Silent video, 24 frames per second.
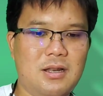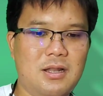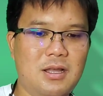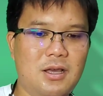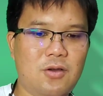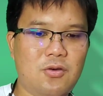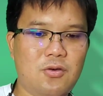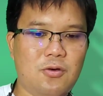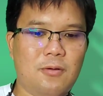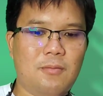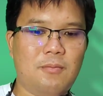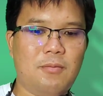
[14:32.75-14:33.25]
ห
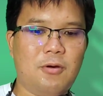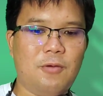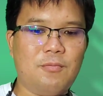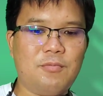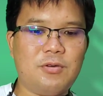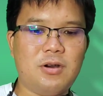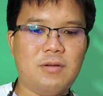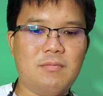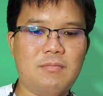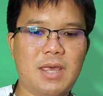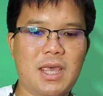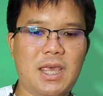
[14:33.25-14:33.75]
รือกลุ่มผม
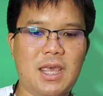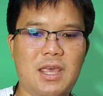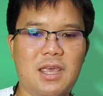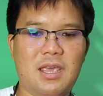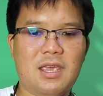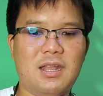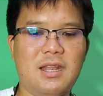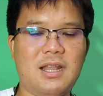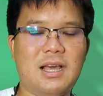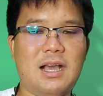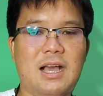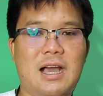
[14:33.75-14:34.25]
ก็มี
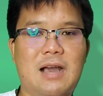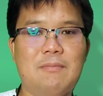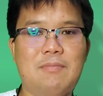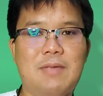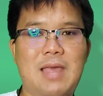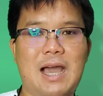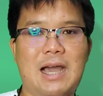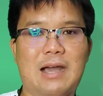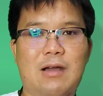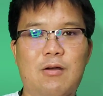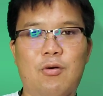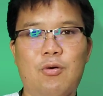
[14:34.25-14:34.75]
นะครับ
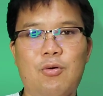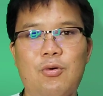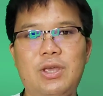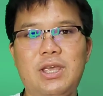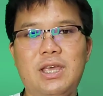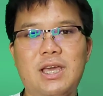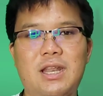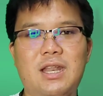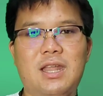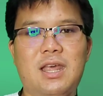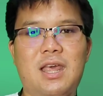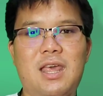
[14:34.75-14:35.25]
อยากคุย
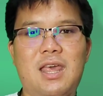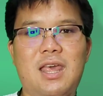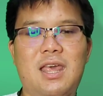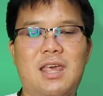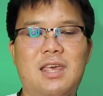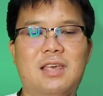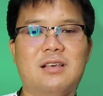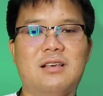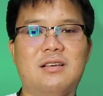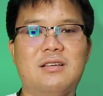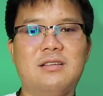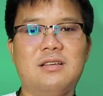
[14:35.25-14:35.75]
กันเอ
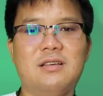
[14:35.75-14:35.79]
ง